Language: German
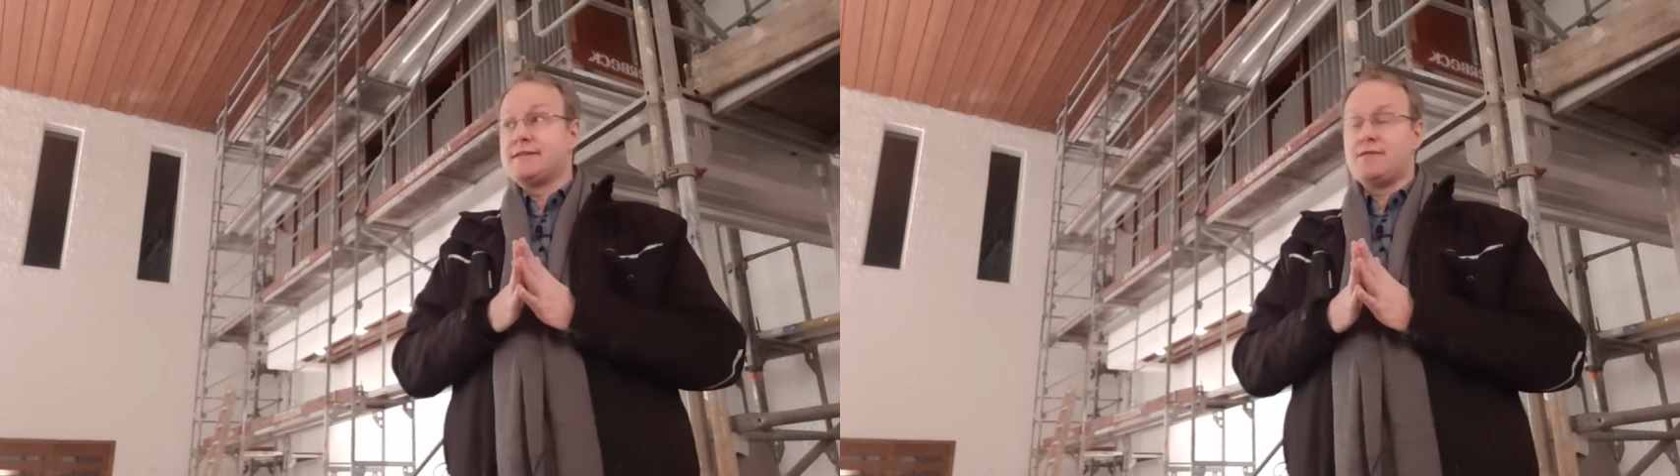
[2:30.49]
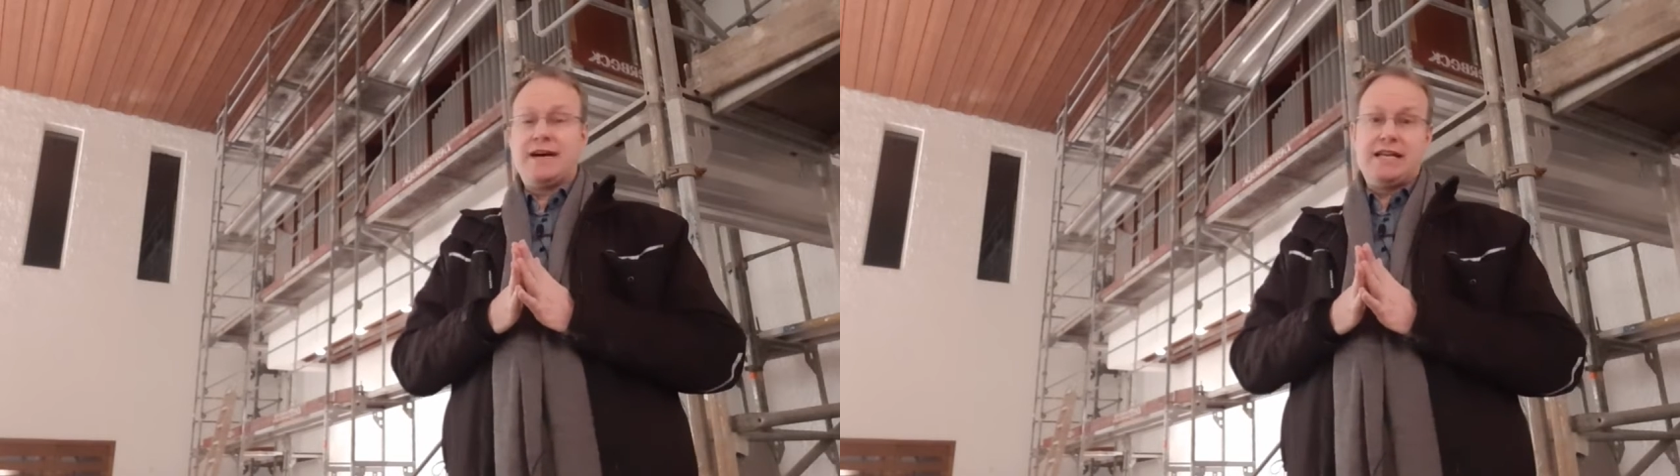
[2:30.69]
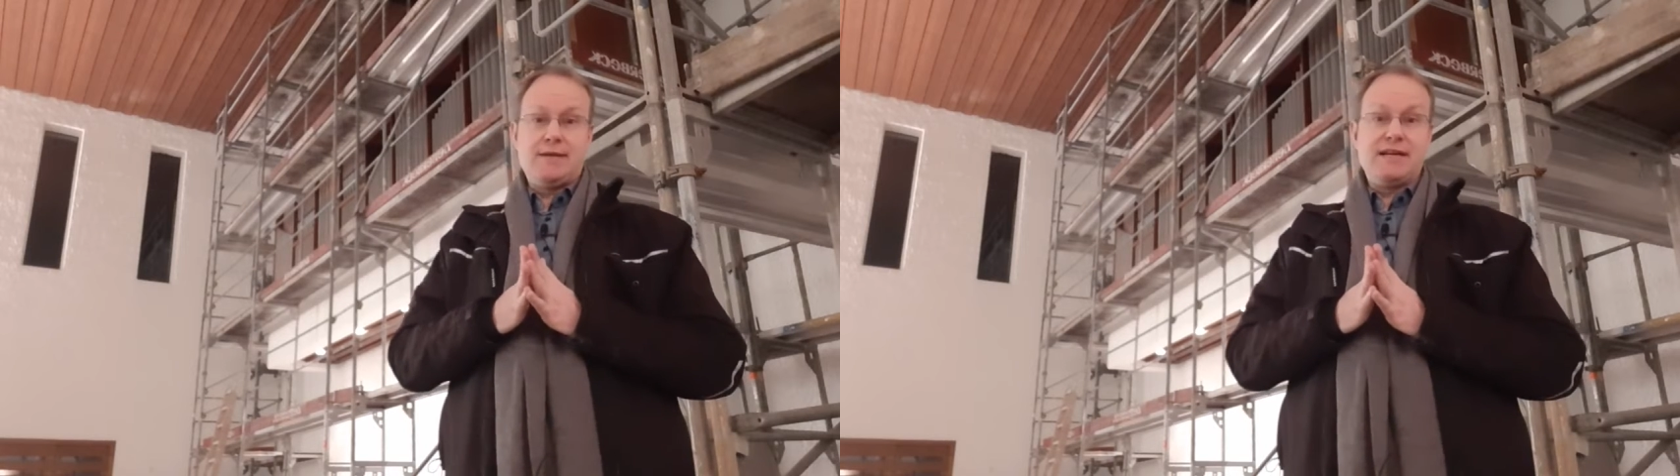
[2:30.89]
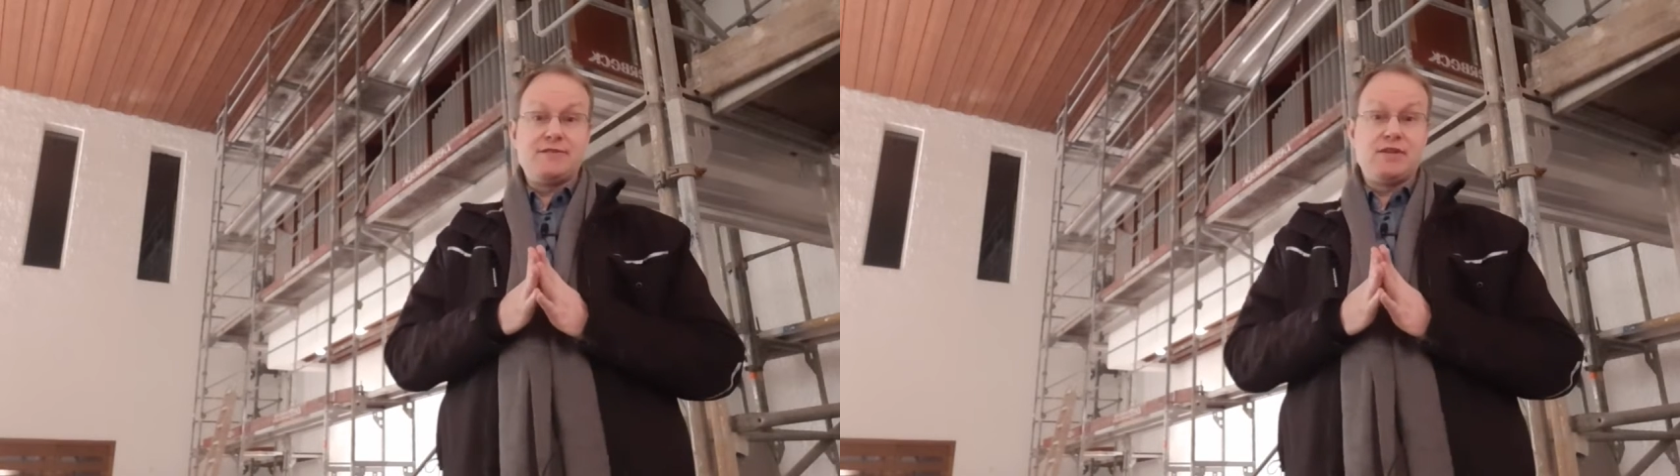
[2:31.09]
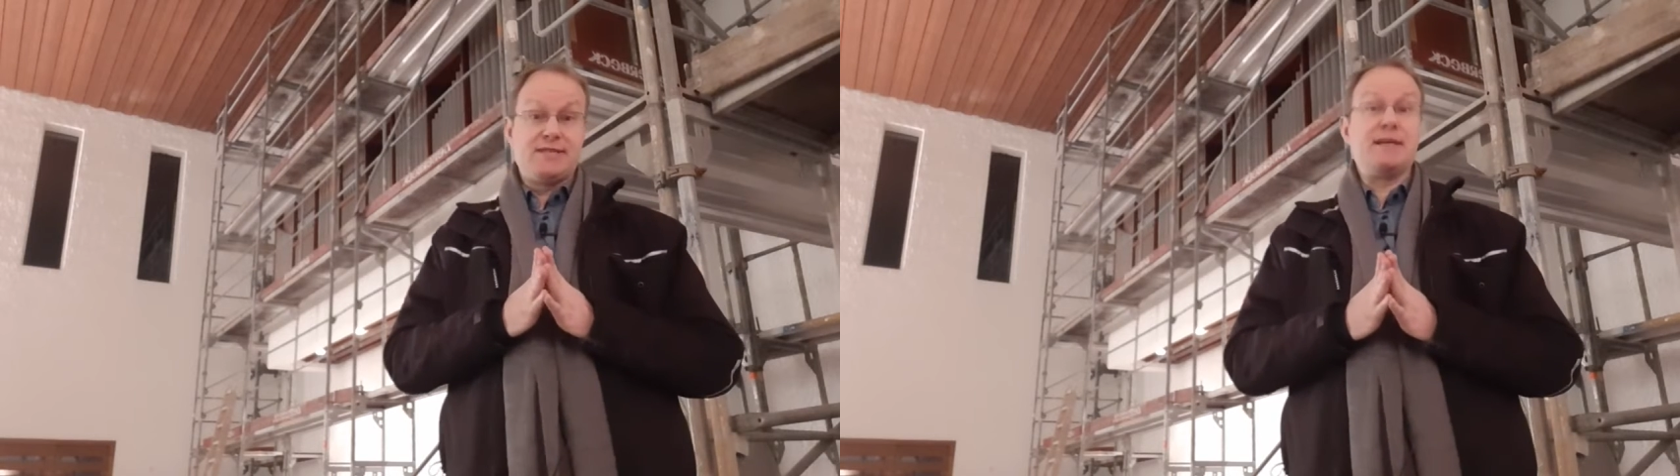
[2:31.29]
soweit ich weiß,
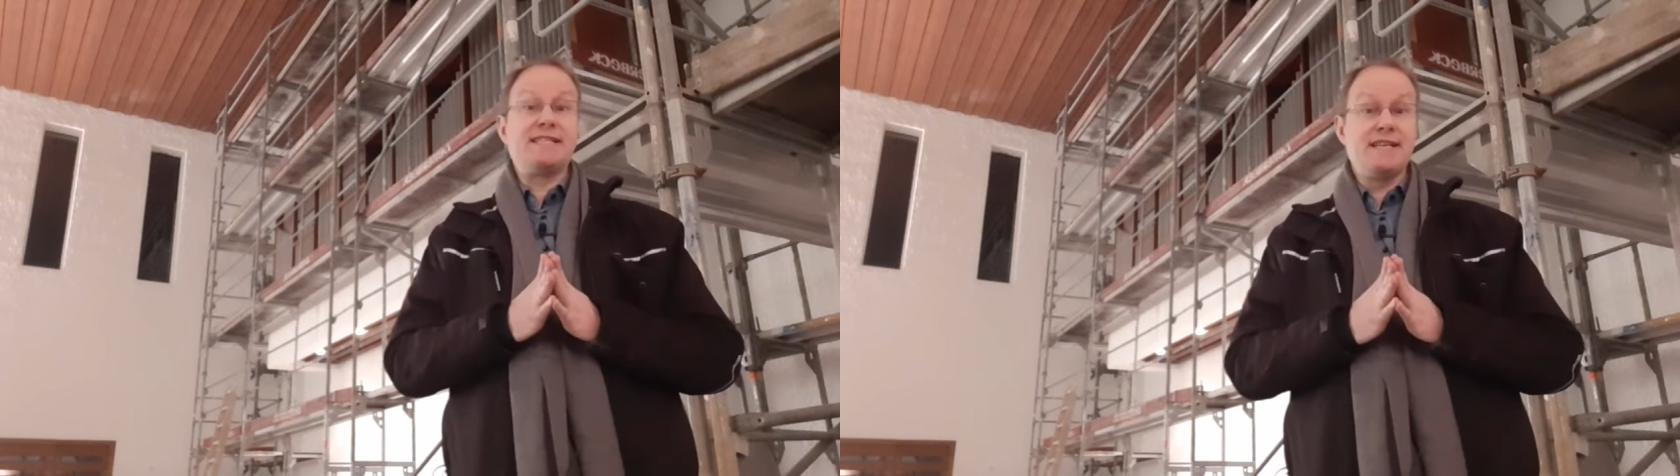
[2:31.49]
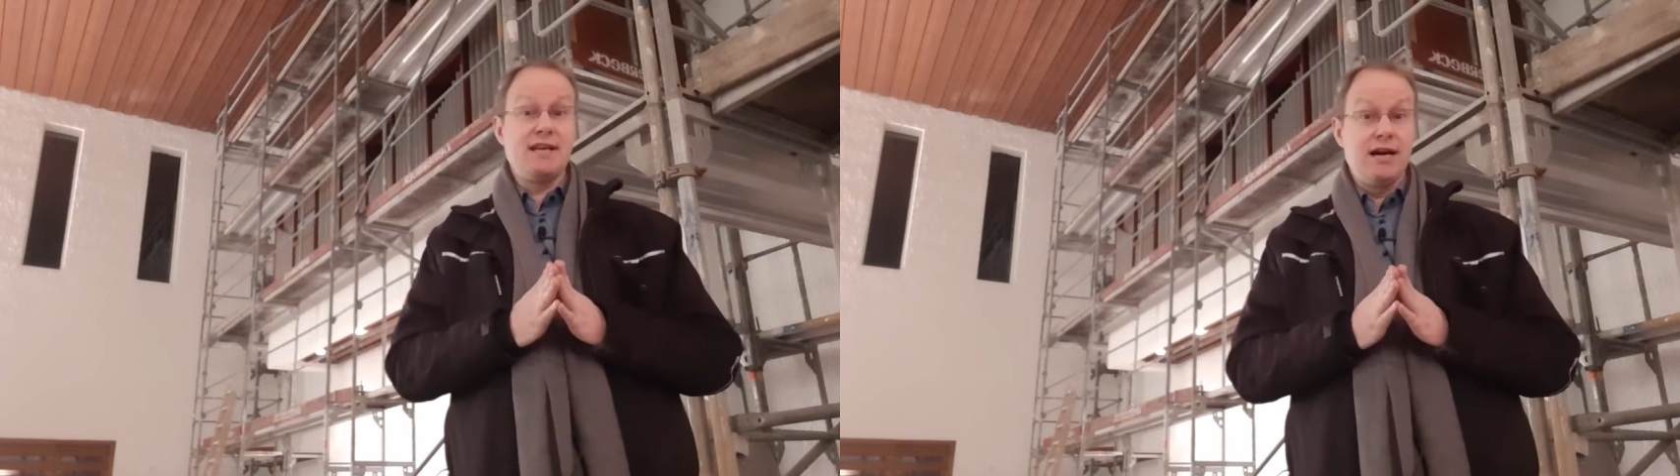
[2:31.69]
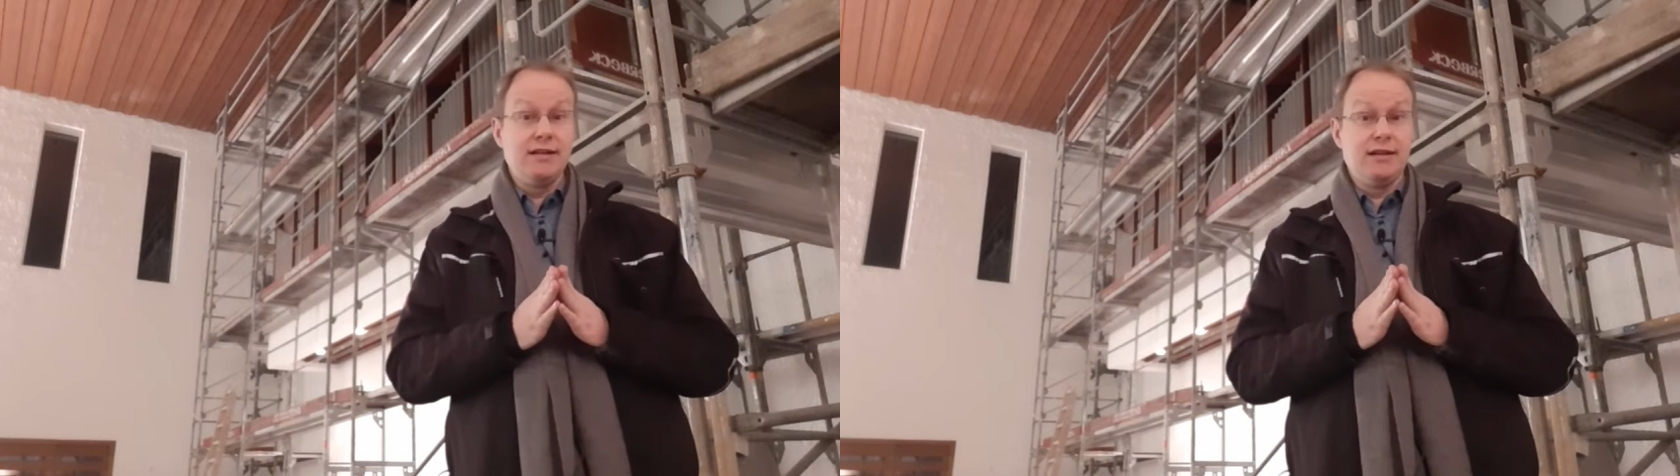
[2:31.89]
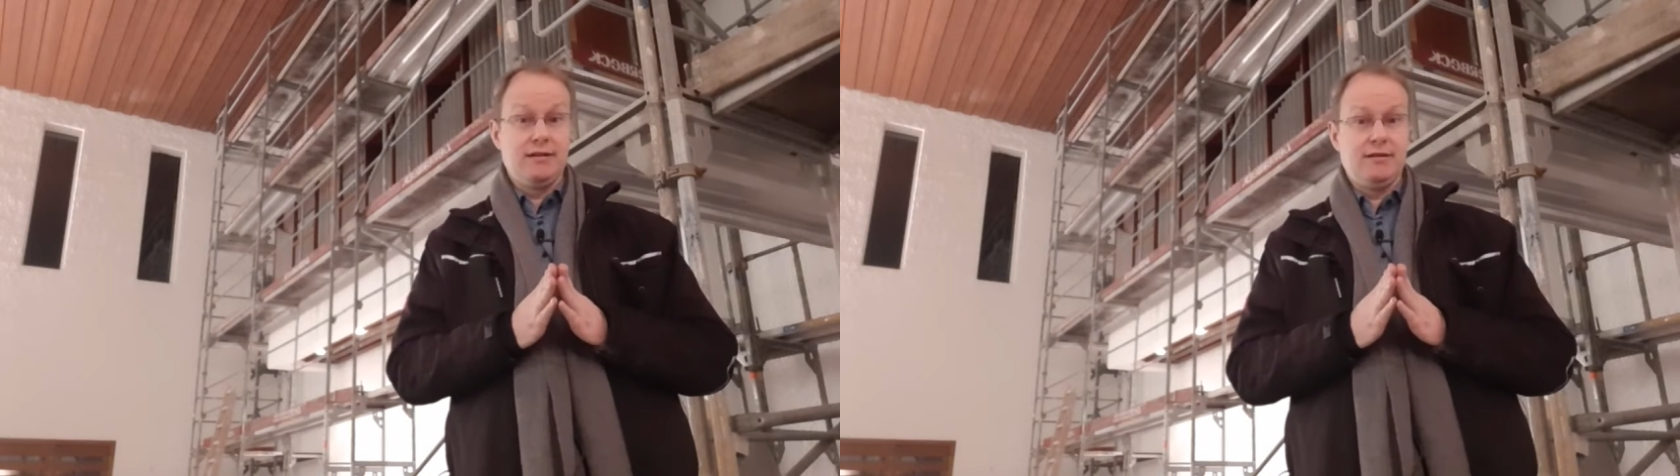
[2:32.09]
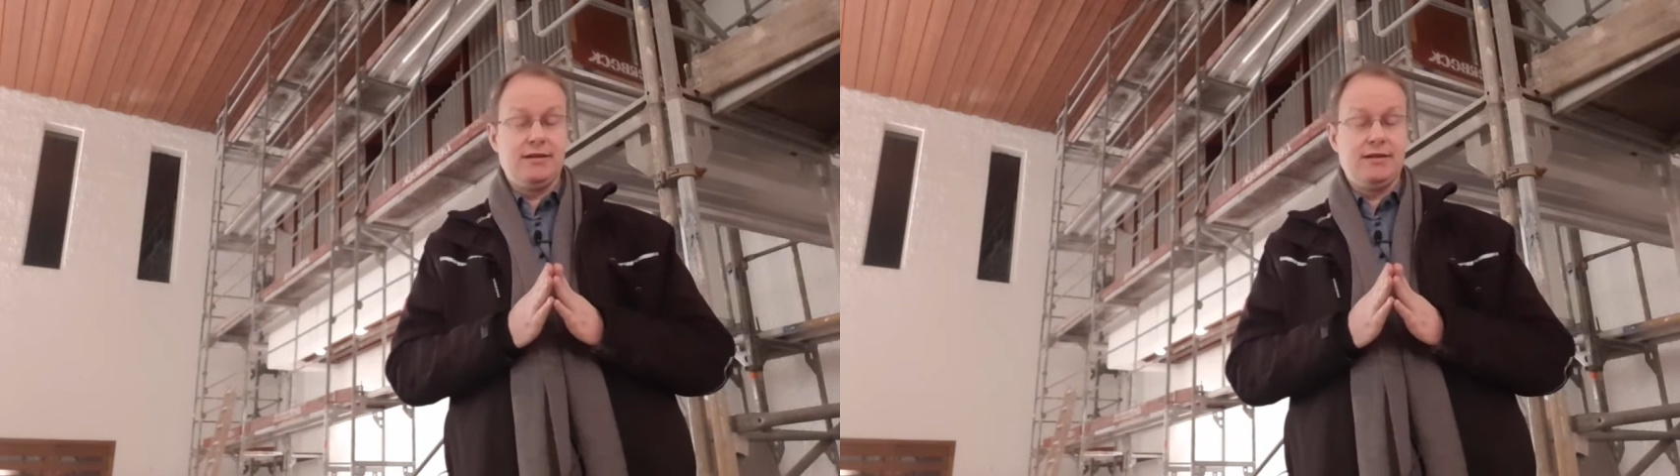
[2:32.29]
vor 20 Jahren